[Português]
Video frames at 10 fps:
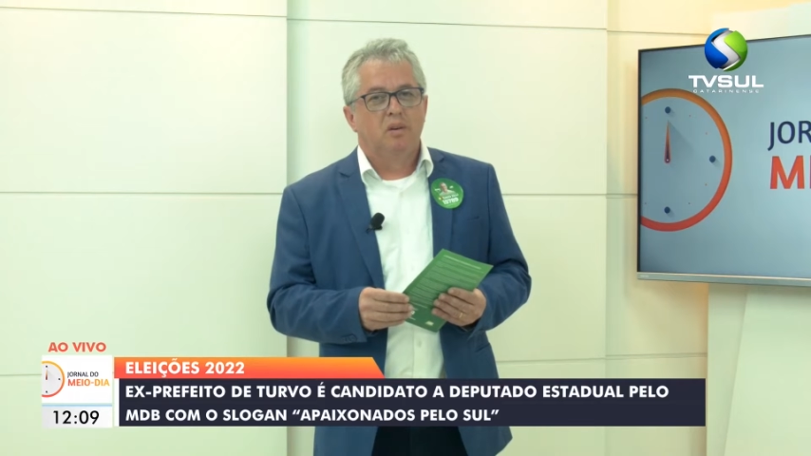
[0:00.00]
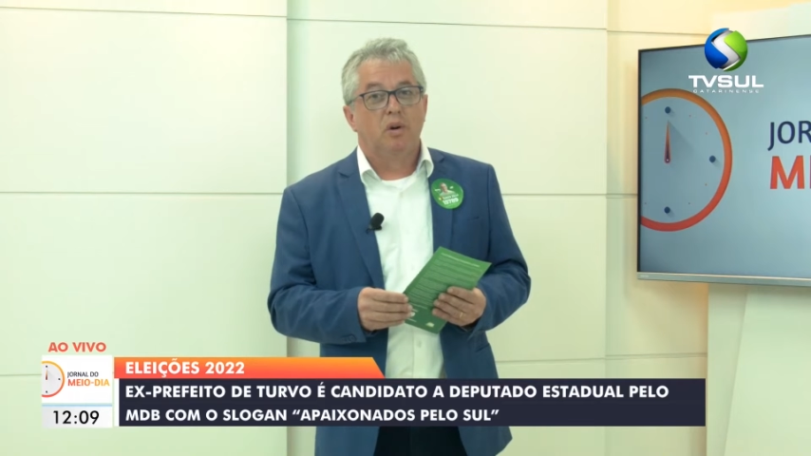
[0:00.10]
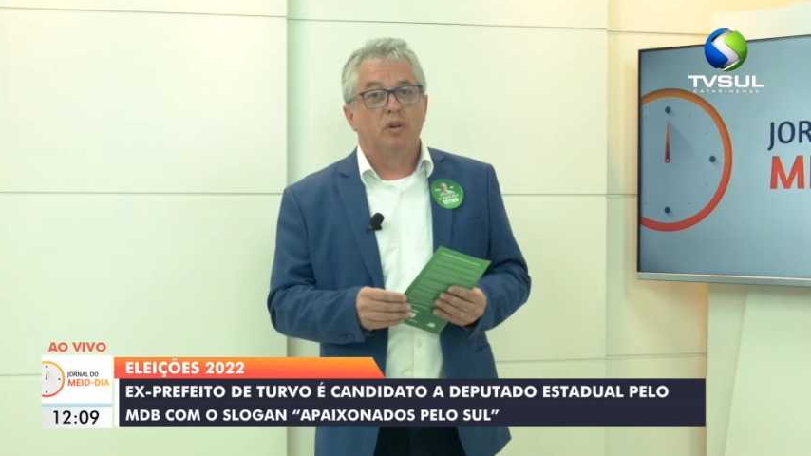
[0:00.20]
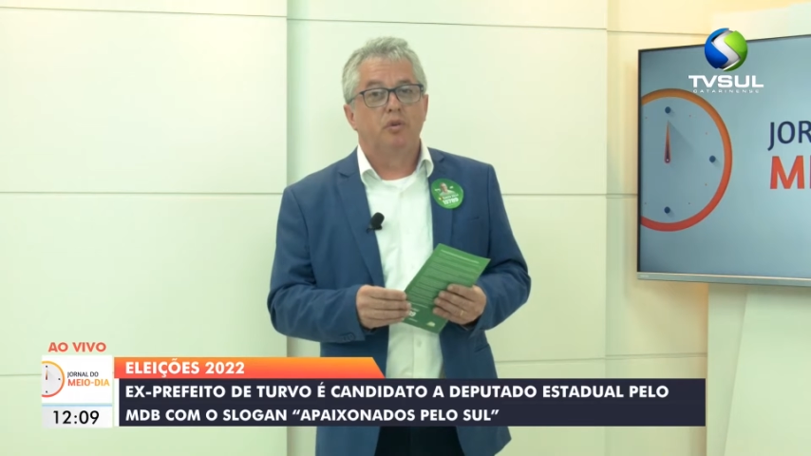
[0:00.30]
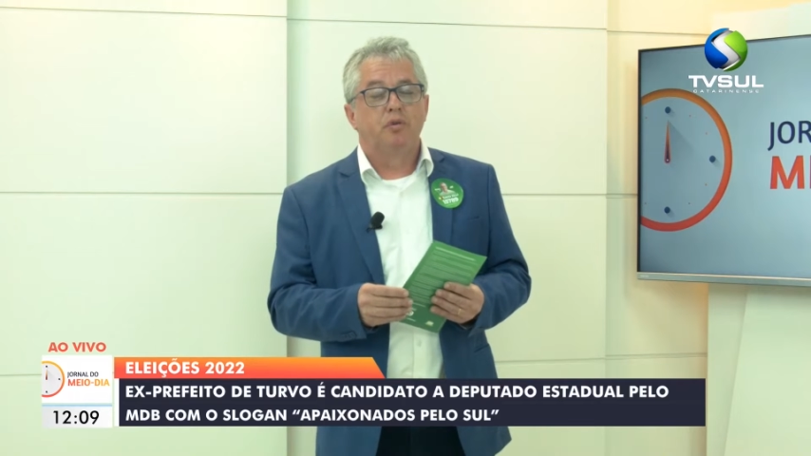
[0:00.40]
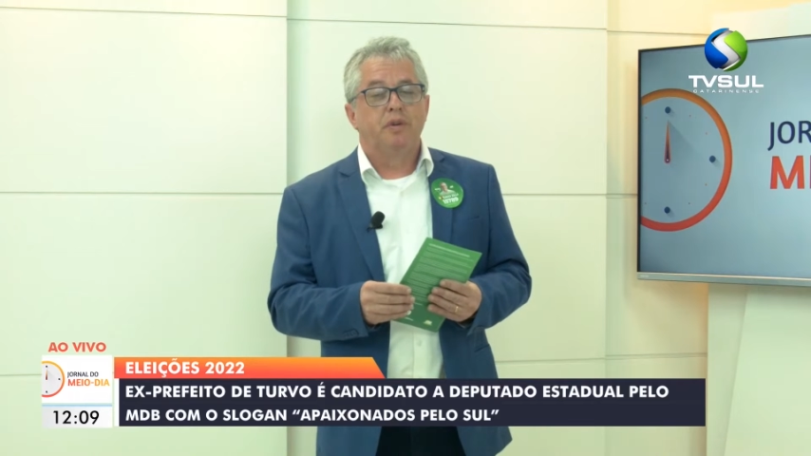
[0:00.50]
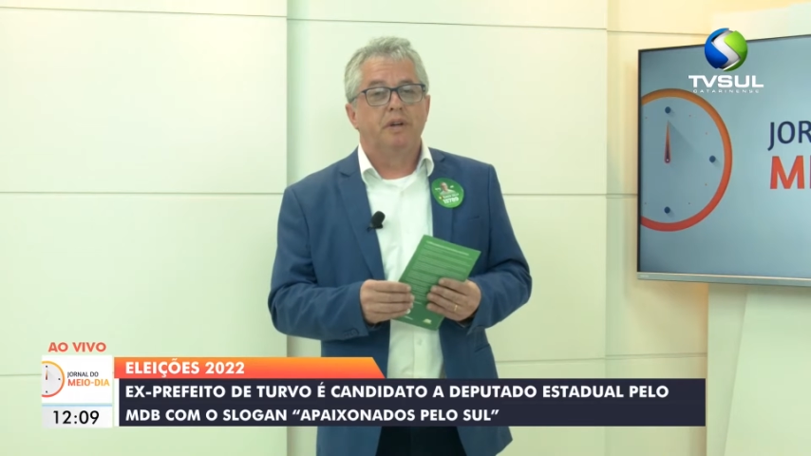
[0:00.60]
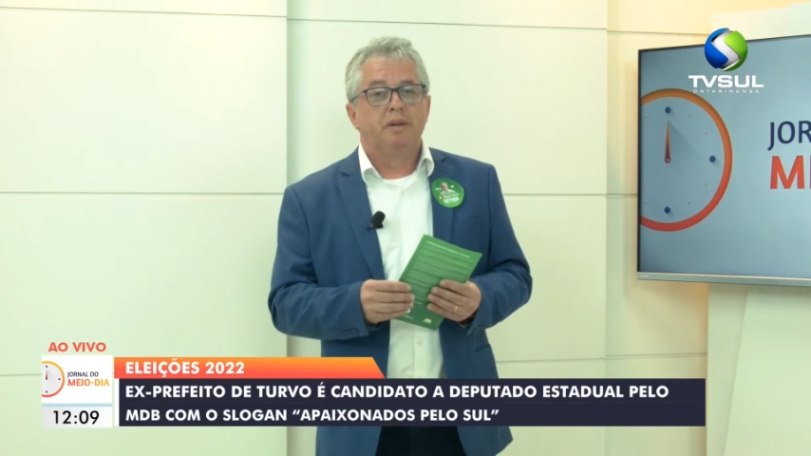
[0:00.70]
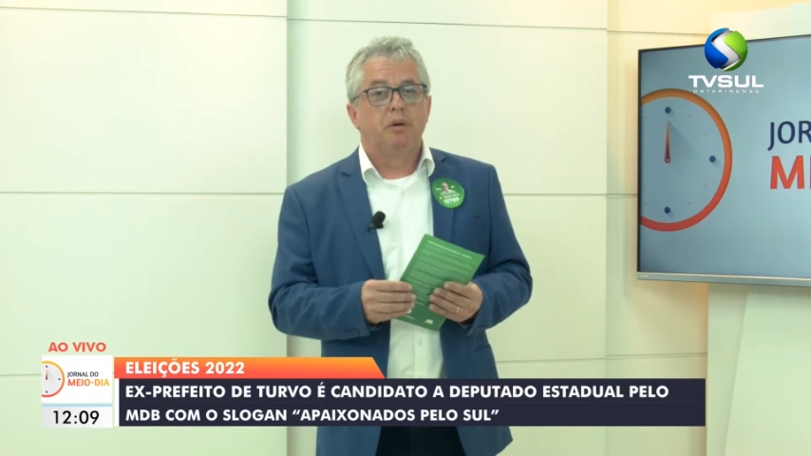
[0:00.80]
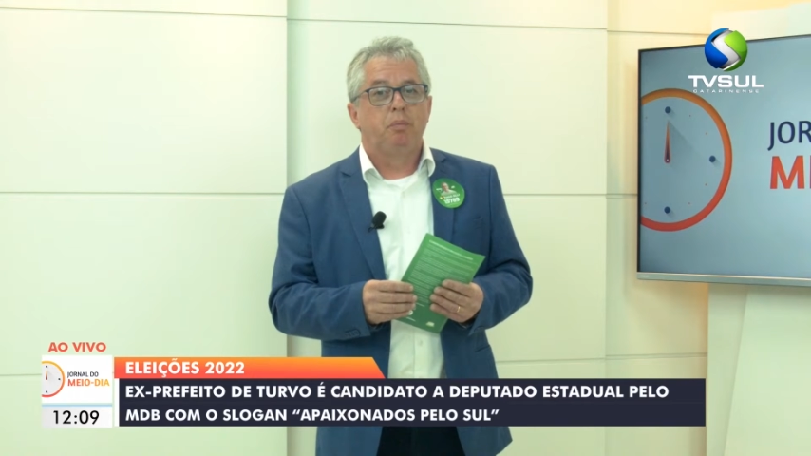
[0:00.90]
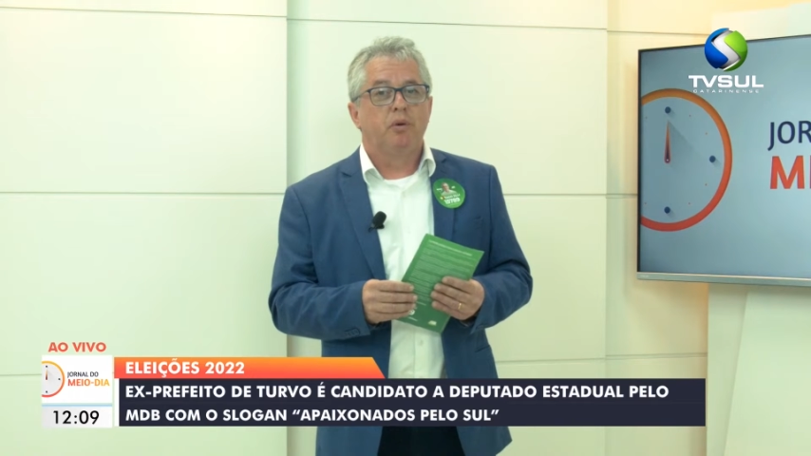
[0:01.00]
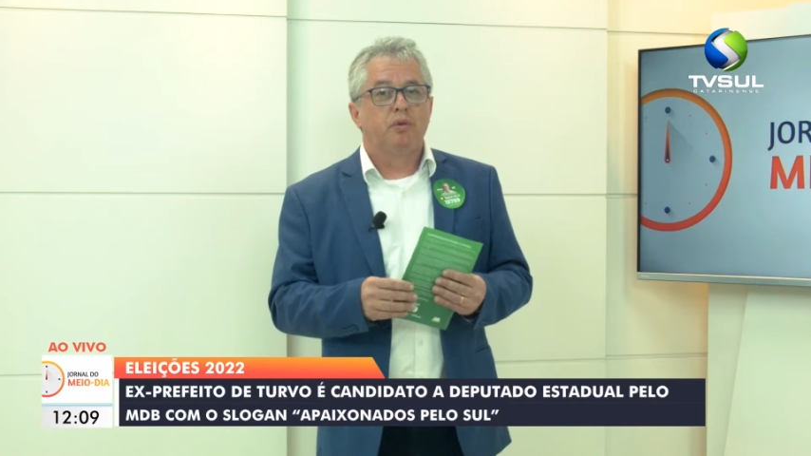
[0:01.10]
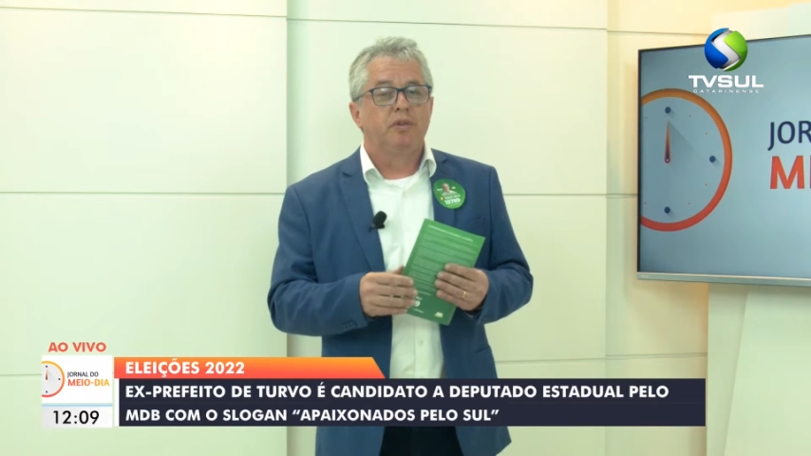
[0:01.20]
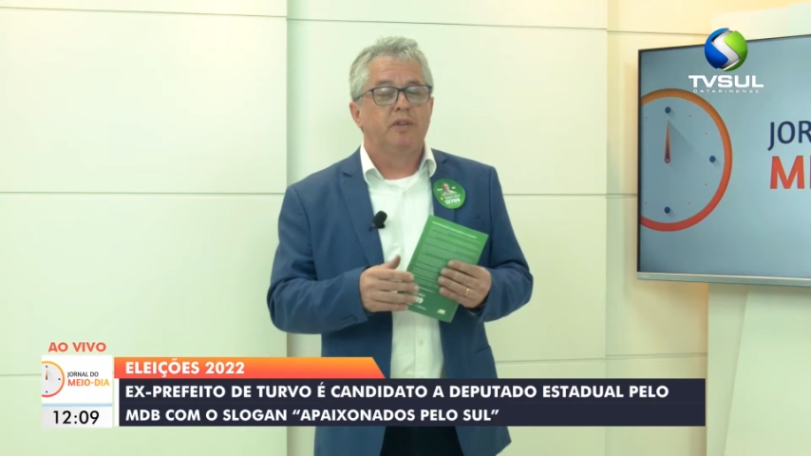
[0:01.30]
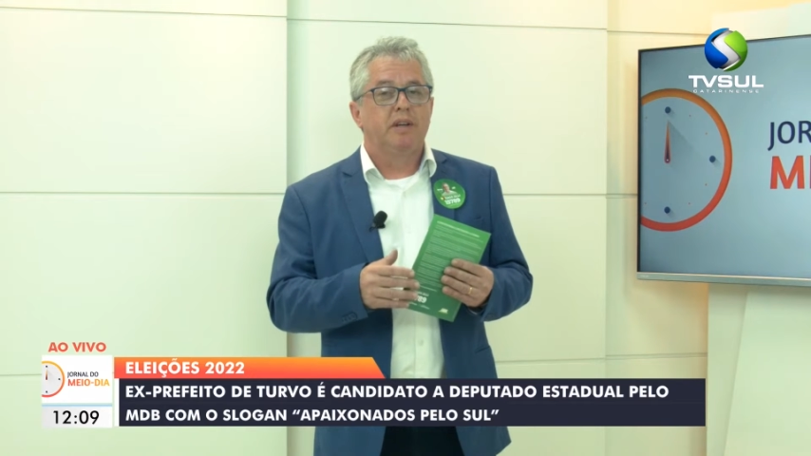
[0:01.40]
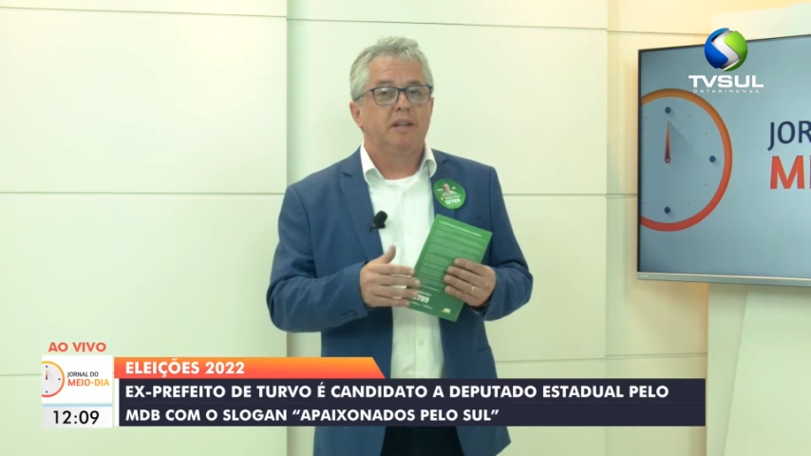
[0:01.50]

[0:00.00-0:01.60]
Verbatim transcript: Olha, Sofia, eu posso dizer